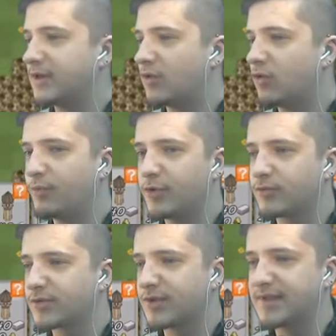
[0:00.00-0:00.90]
On peut
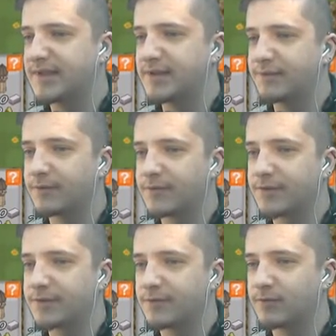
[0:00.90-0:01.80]
construire des
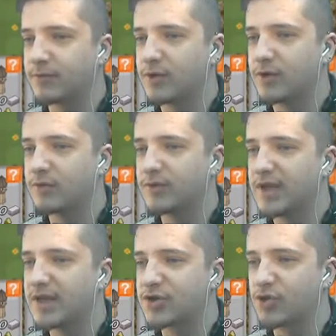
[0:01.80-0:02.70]
défenses, donc là on est à
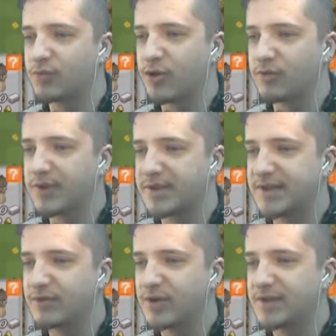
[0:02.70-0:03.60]
l'âge de bois, on a que ces
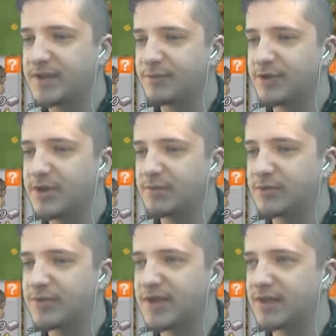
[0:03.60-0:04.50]
deux lots disponibles,
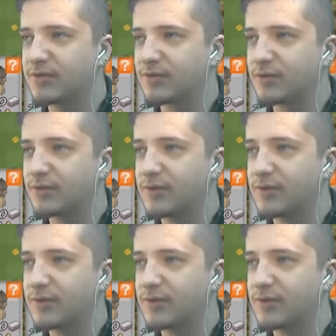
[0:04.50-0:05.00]
donc c'est la tour,